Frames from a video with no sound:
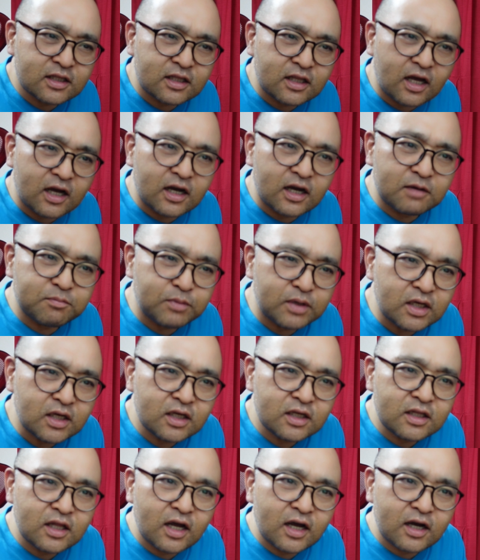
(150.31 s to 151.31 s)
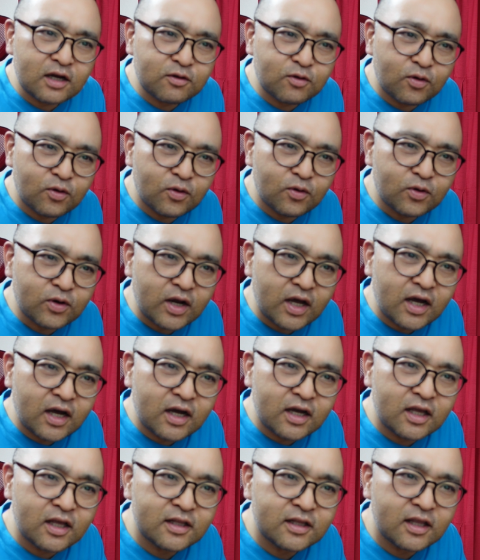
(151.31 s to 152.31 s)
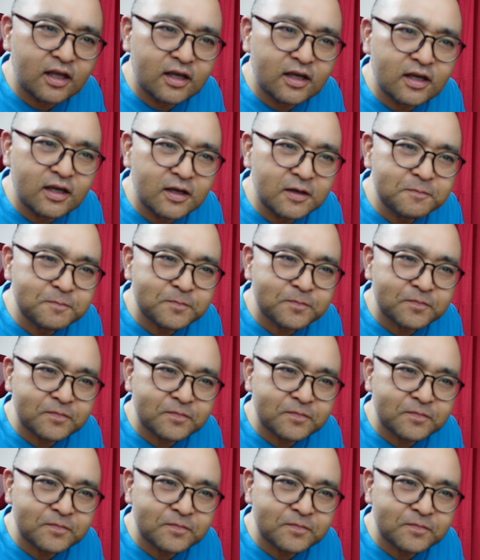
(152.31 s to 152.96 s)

涙こらえて